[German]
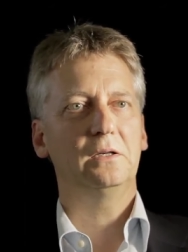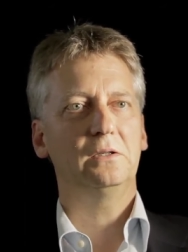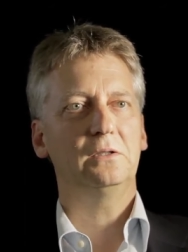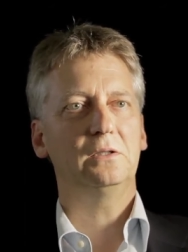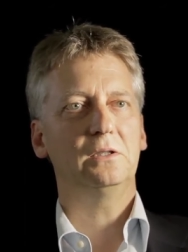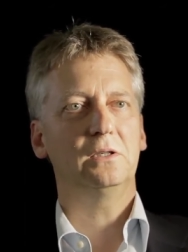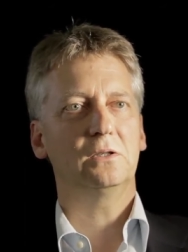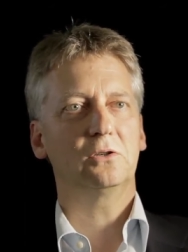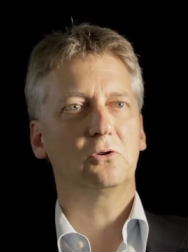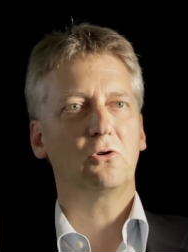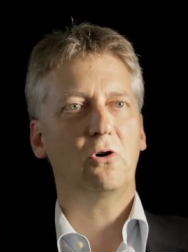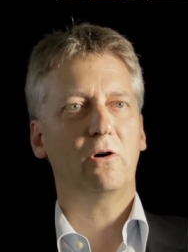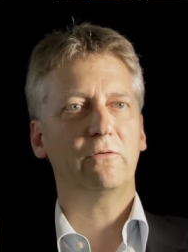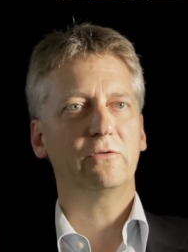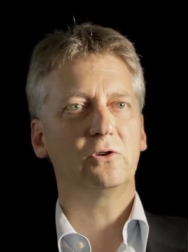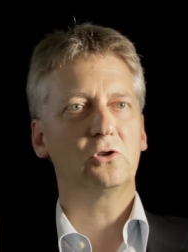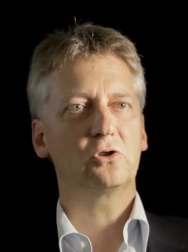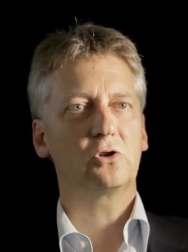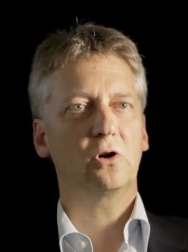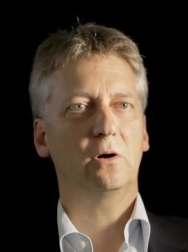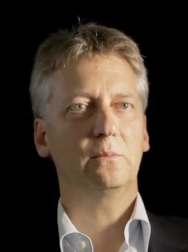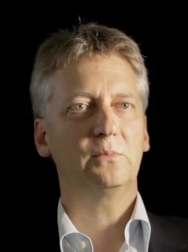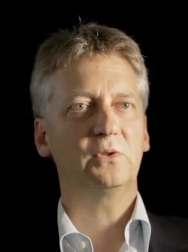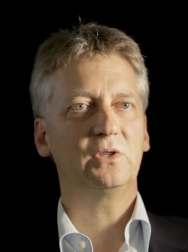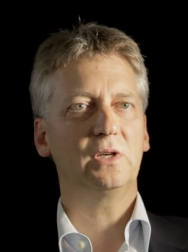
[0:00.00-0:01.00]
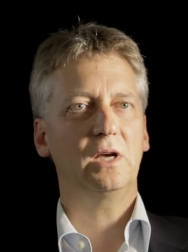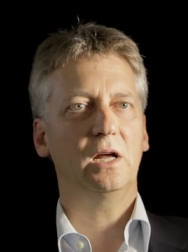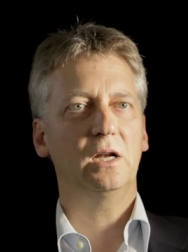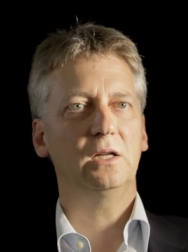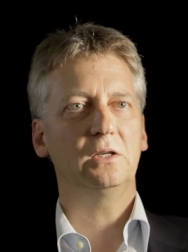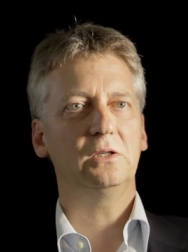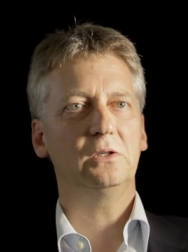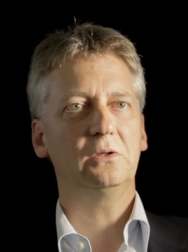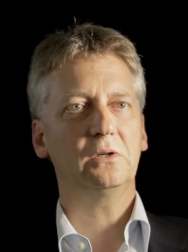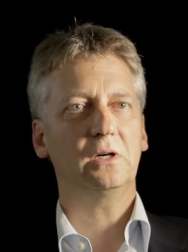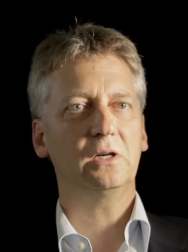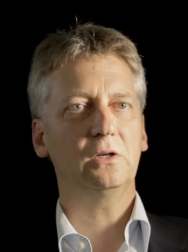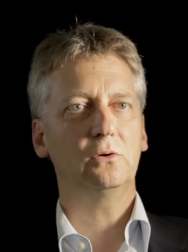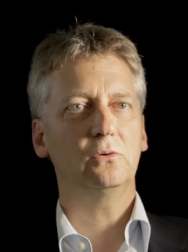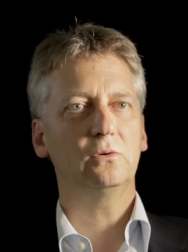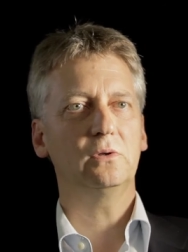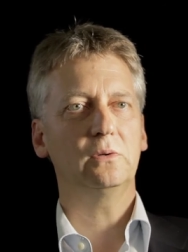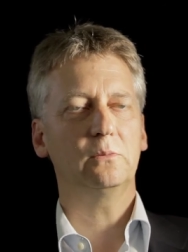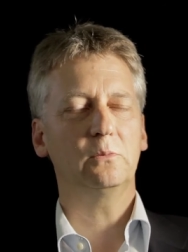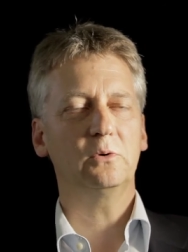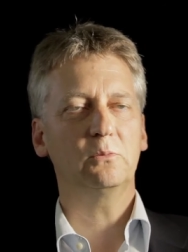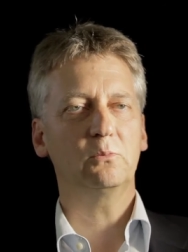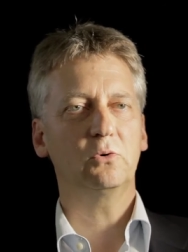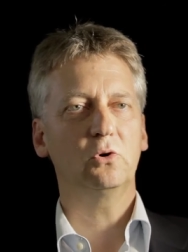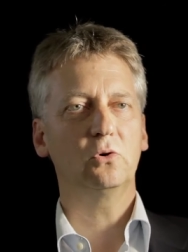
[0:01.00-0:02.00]
die in Coffeeshops jährlich
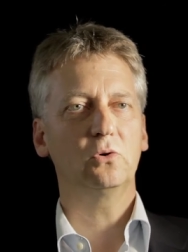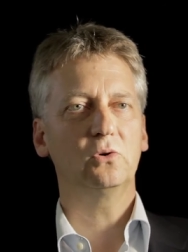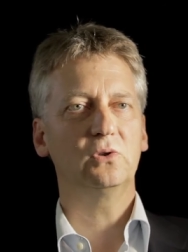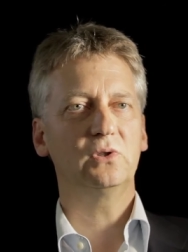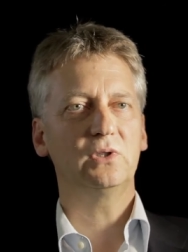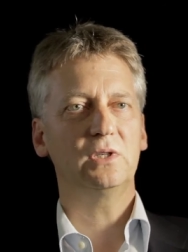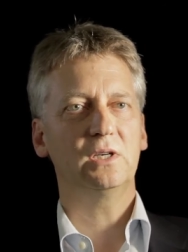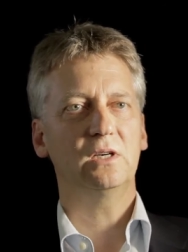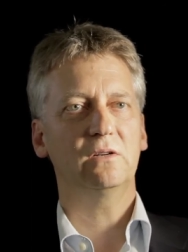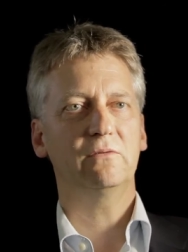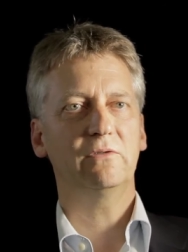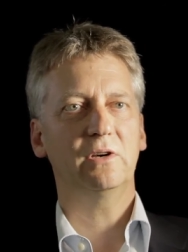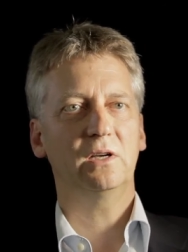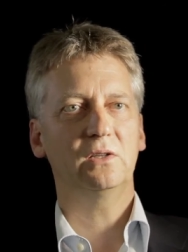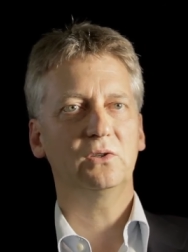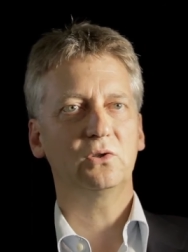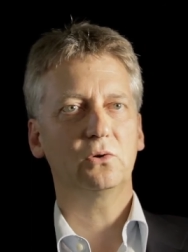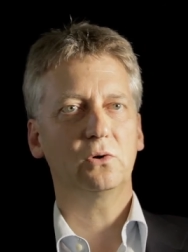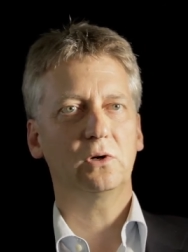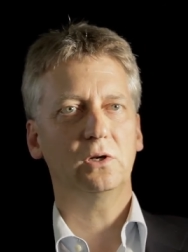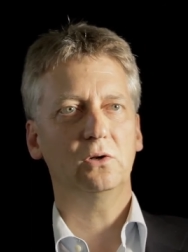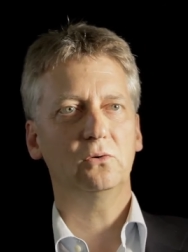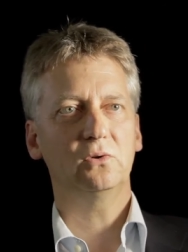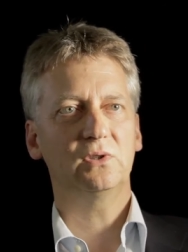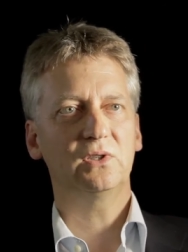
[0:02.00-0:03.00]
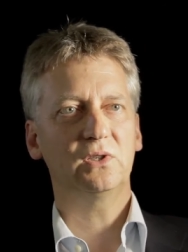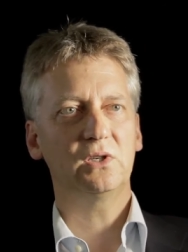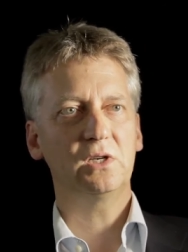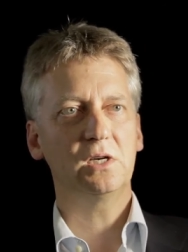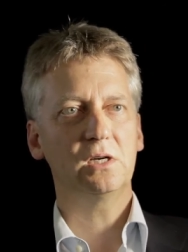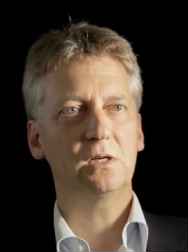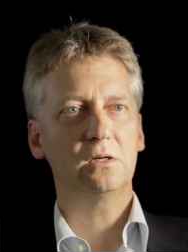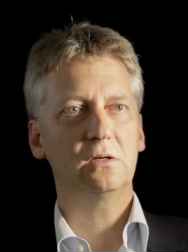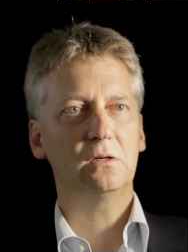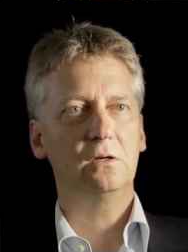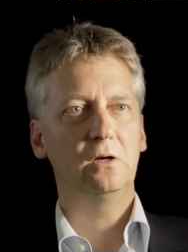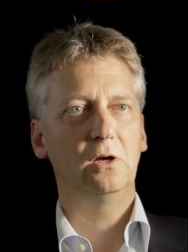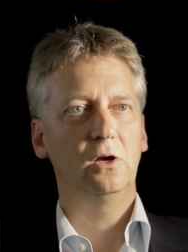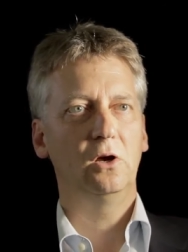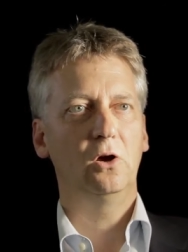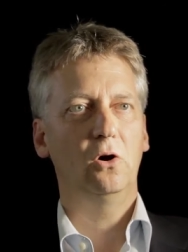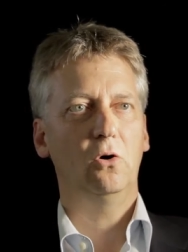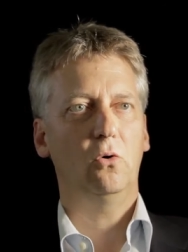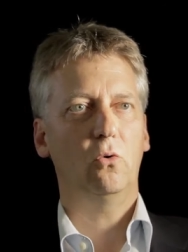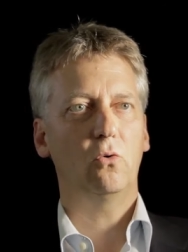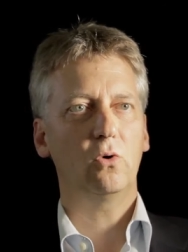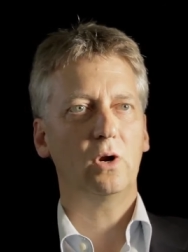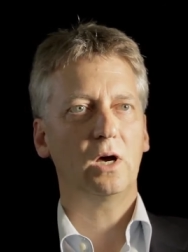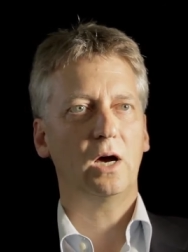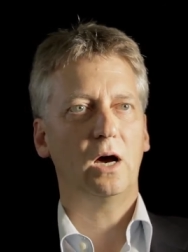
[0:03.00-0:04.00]
produziert werden, zu reduzieren
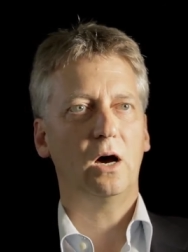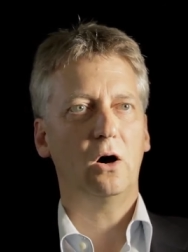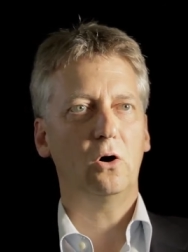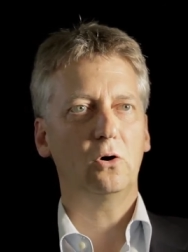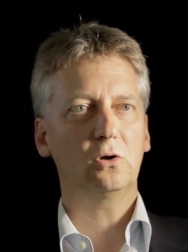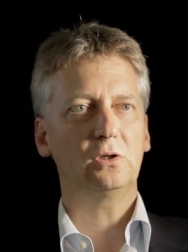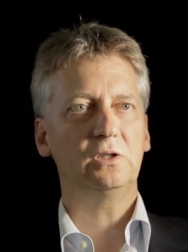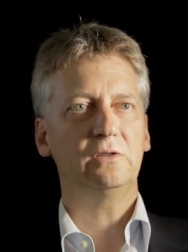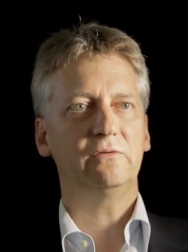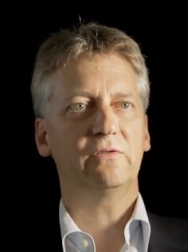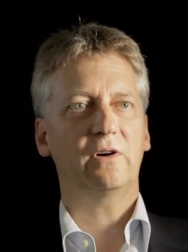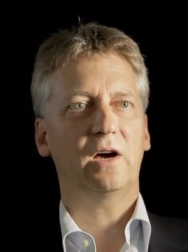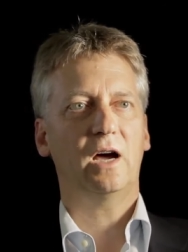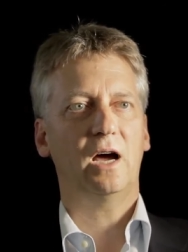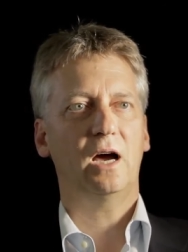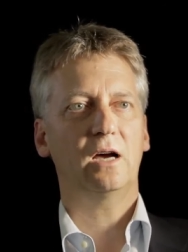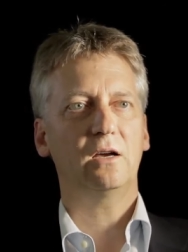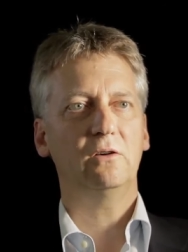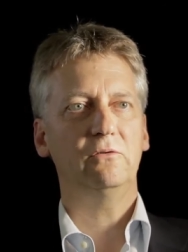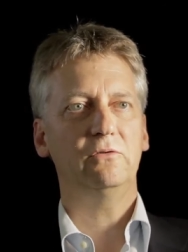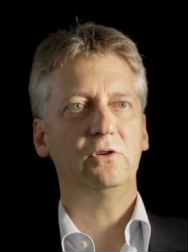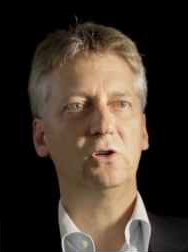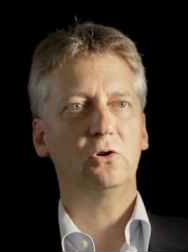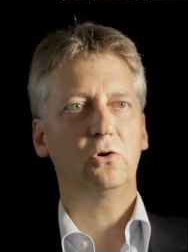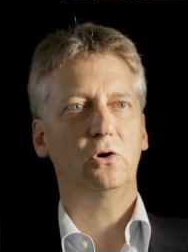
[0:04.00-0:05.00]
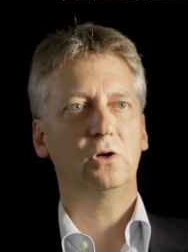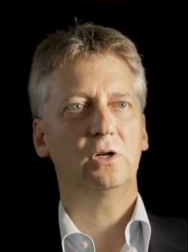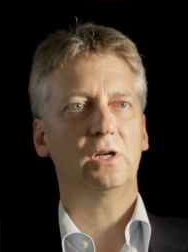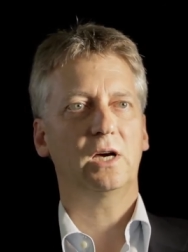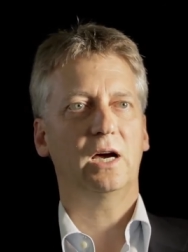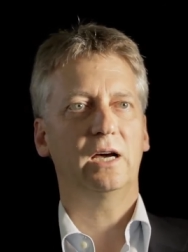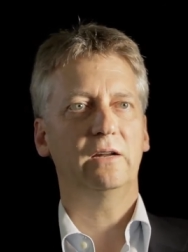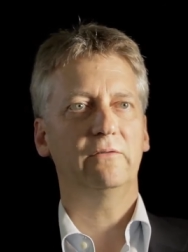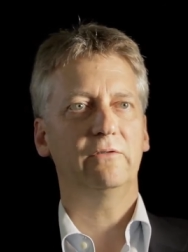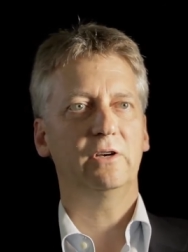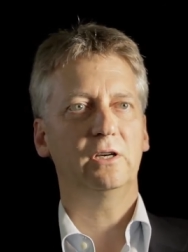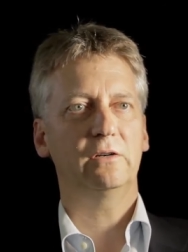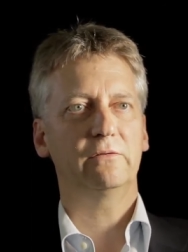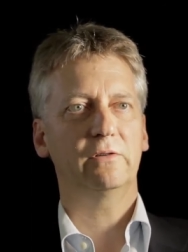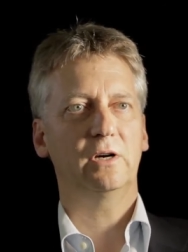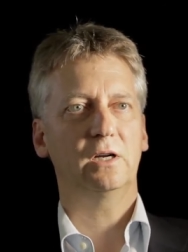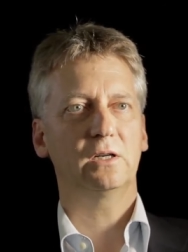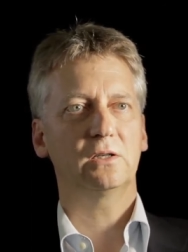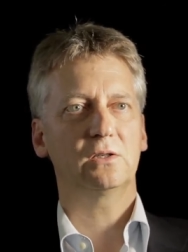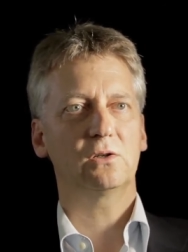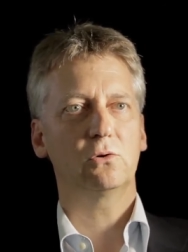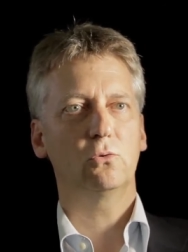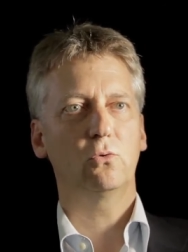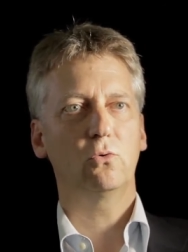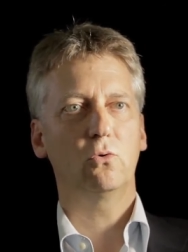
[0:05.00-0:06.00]
oder auch die Frage, wie könnte ein
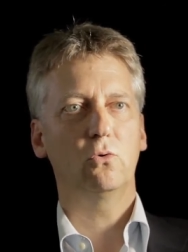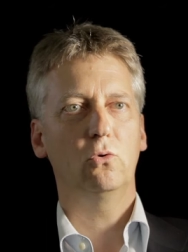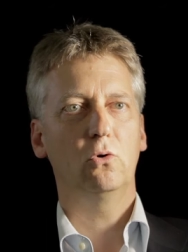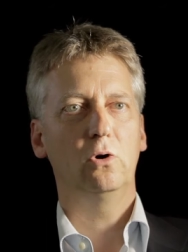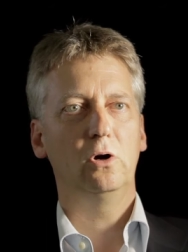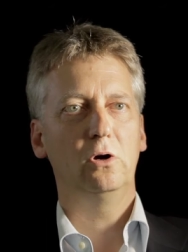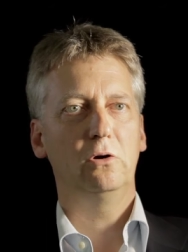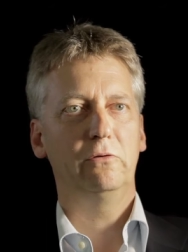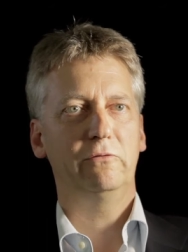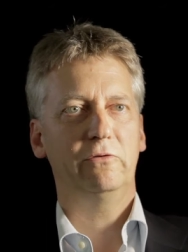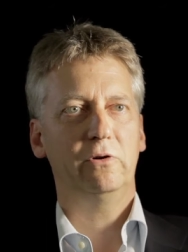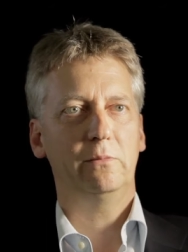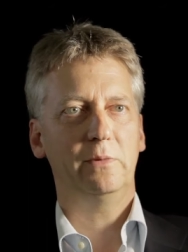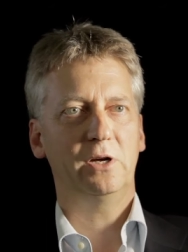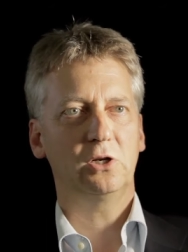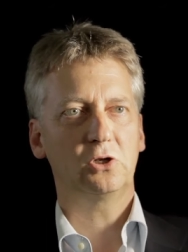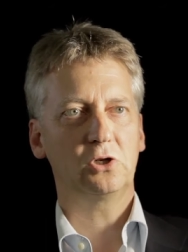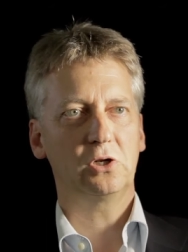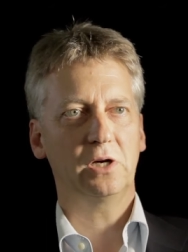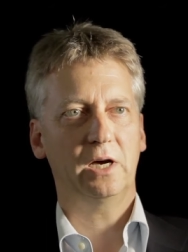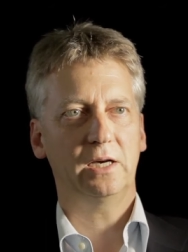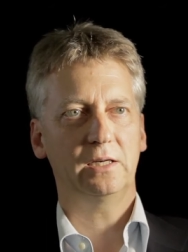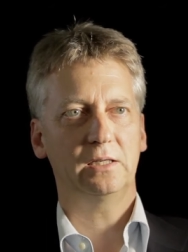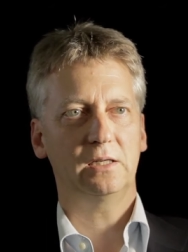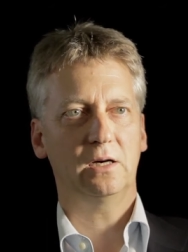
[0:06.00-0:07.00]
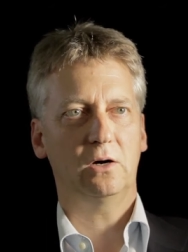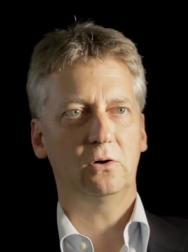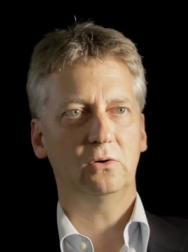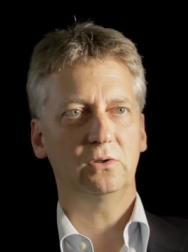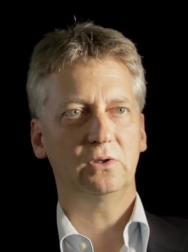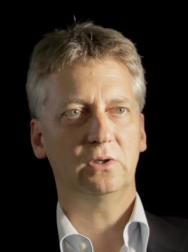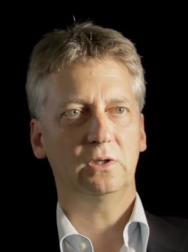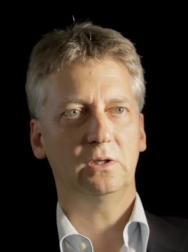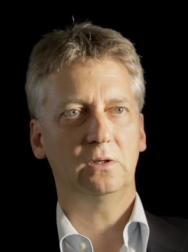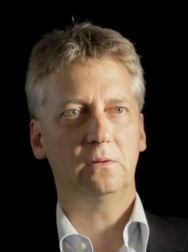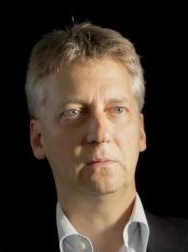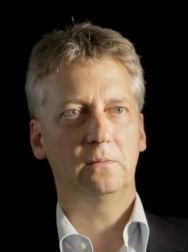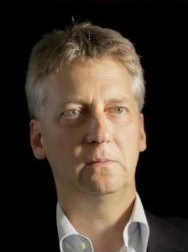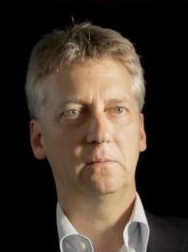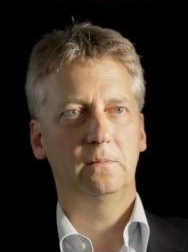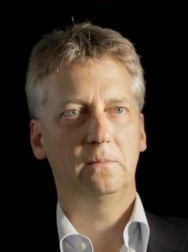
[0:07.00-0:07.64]
weltweites Logo für Menschenrechte aussehen.